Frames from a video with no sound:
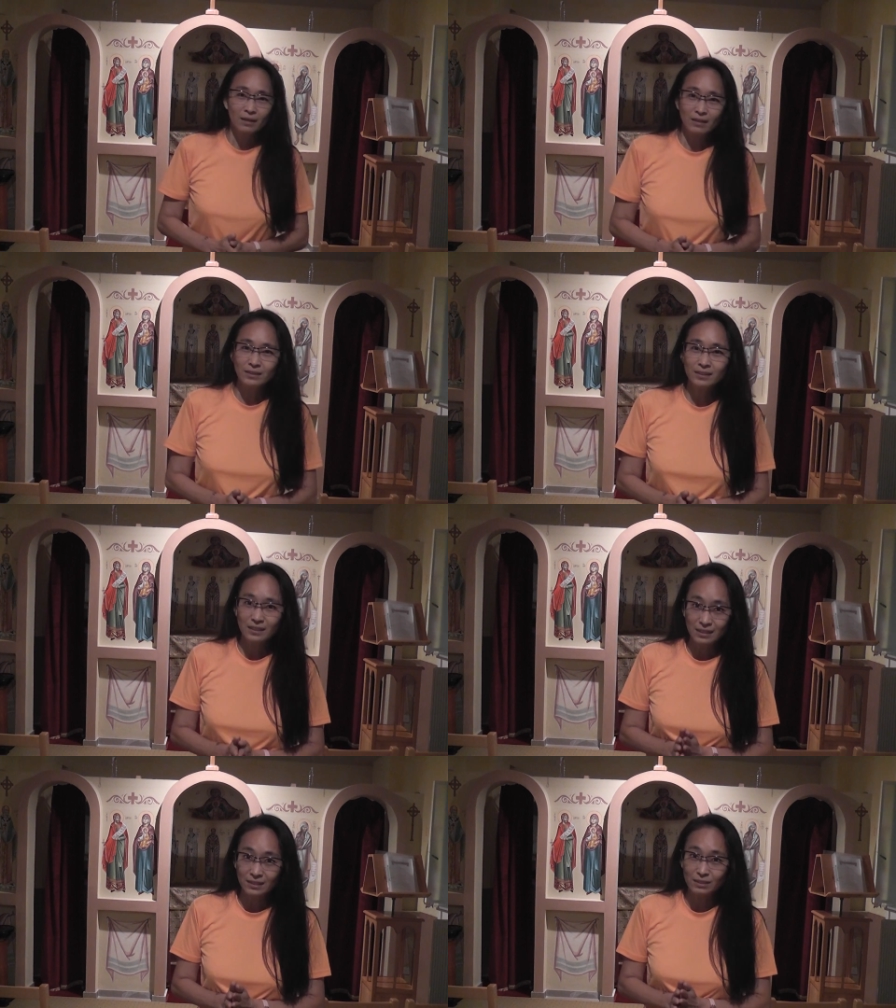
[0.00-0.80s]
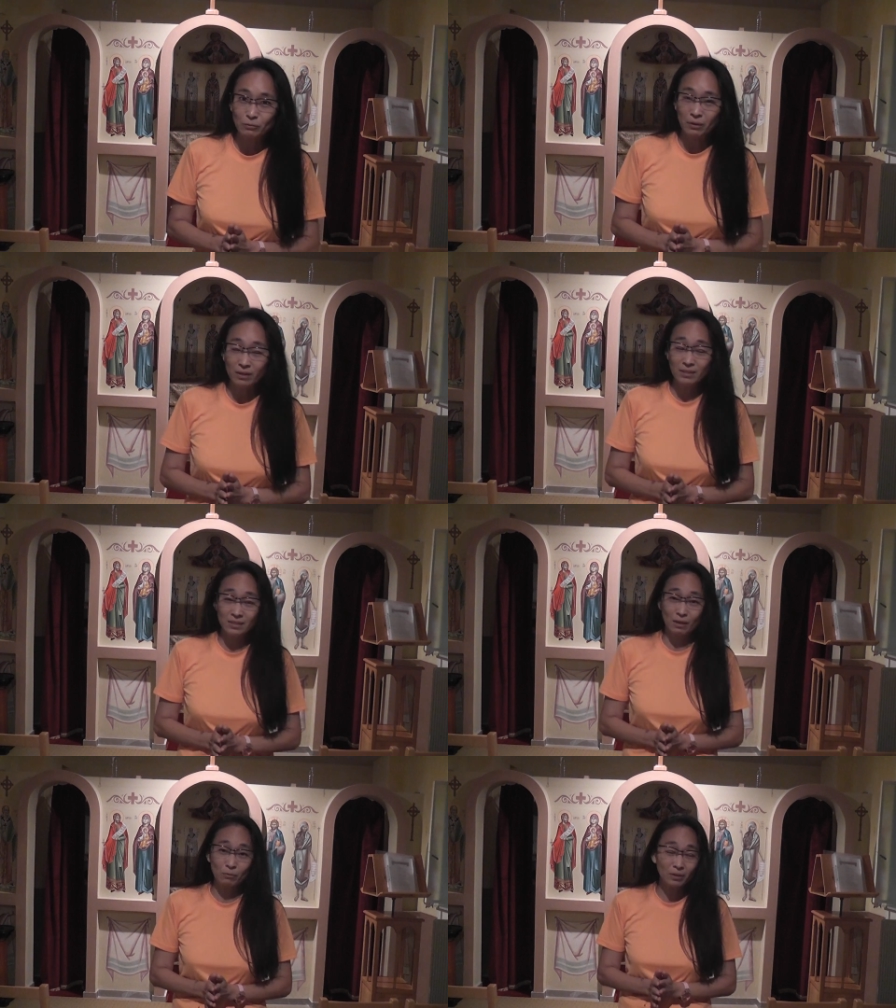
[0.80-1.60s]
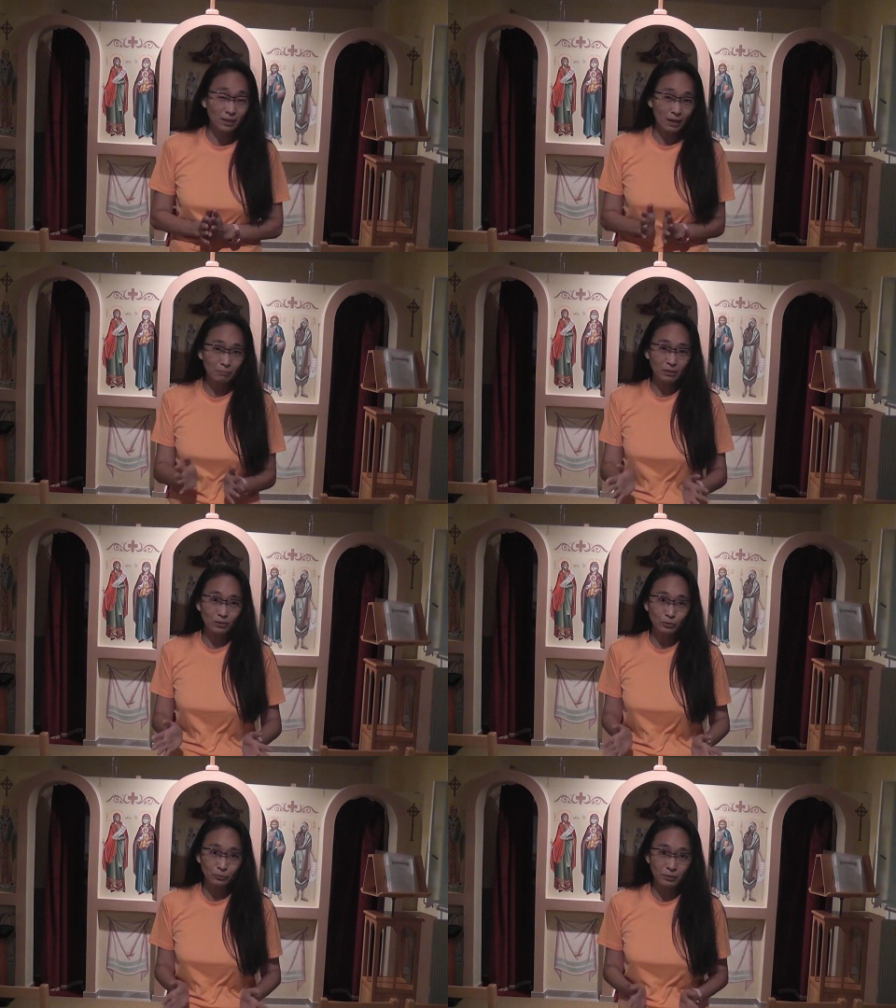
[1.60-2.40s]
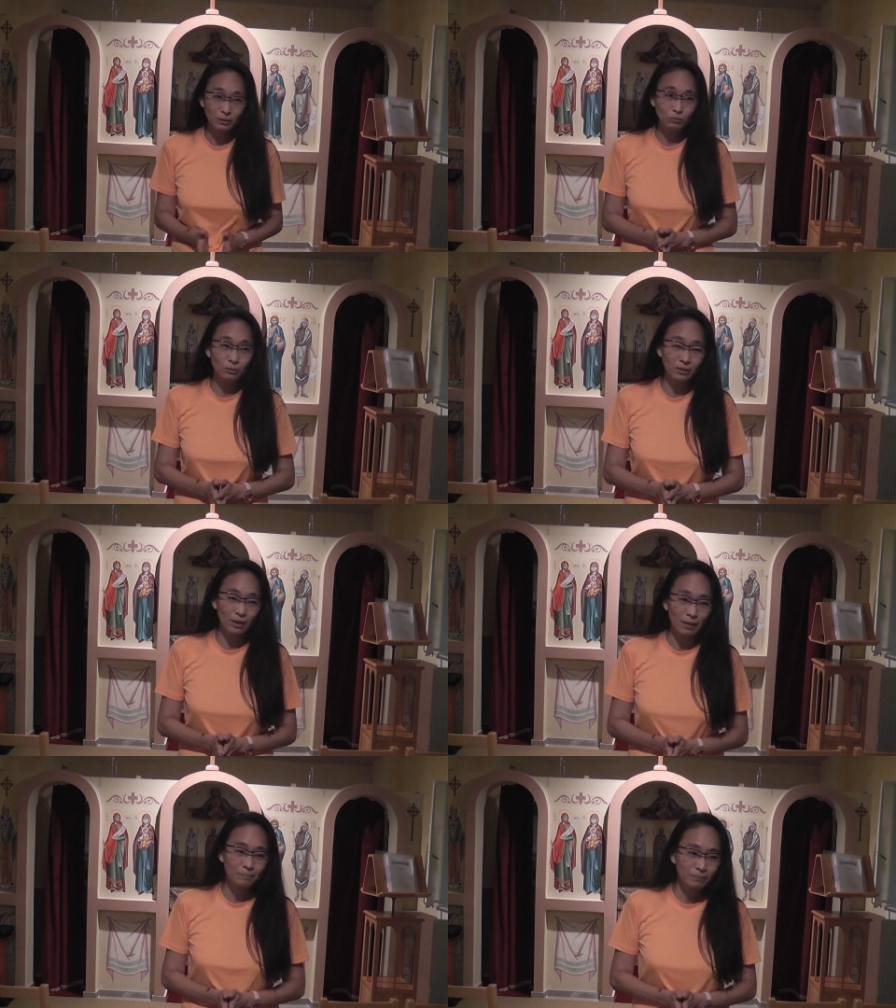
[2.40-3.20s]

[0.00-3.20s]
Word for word: 可是其实我跟你讲，我给他们的属灵作业，